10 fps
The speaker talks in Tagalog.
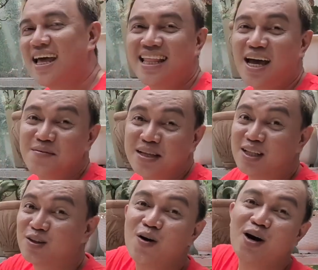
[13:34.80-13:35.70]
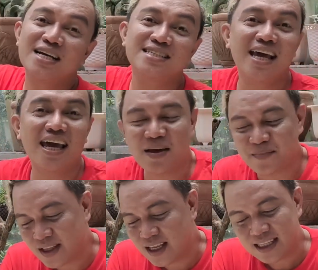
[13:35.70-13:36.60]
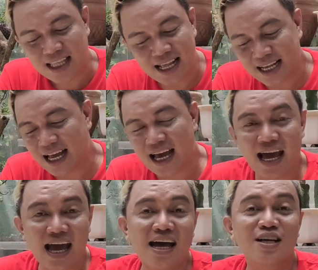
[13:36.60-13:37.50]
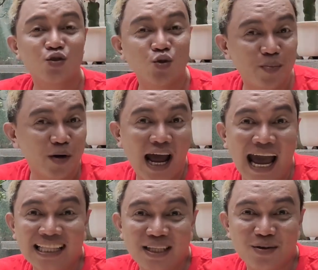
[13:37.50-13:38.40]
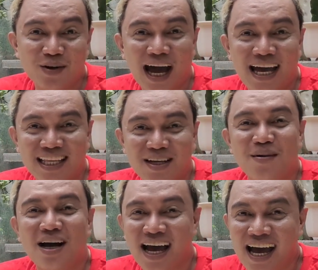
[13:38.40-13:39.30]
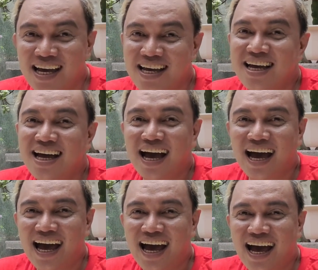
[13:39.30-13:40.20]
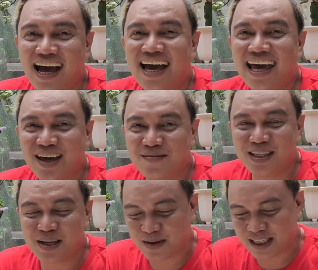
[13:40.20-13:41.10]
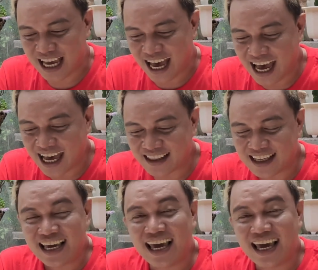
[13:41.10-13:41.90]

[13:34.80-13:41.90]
Ang dami nito kasi talagang uh, super active yung ating mga uh, ka mvp dyan.